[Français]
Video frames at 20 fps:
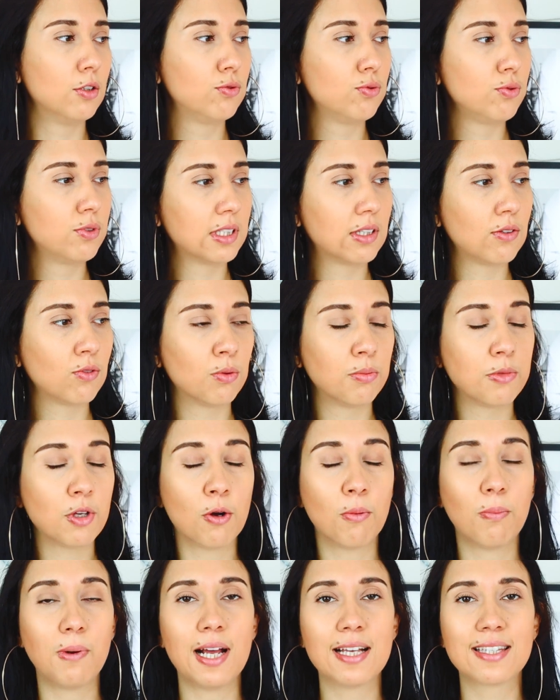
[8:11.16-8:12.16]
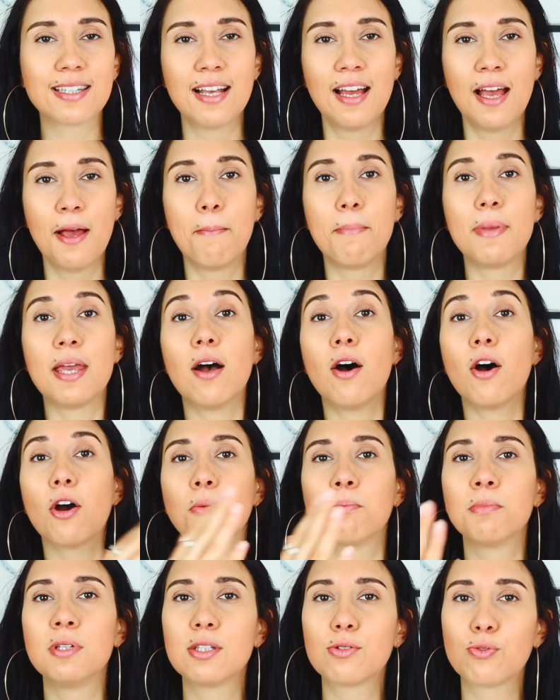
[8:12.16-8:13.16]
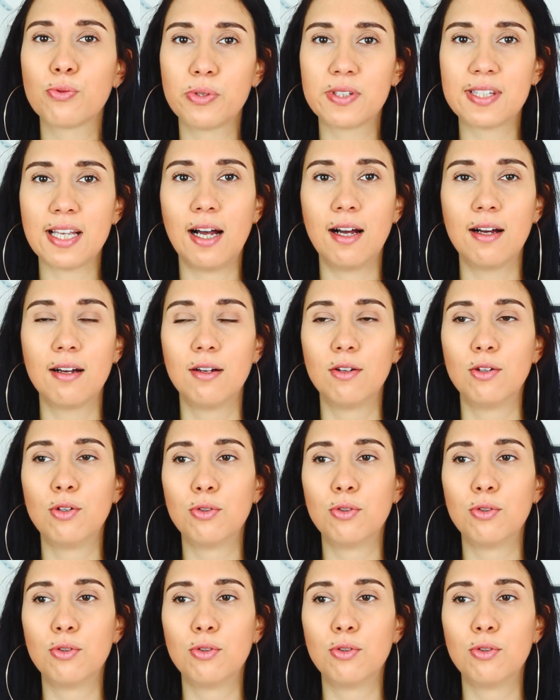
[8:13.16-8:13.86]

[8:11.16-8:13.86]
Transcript: tout ce qu'ils ont mis en place. Mais hormis tout ça,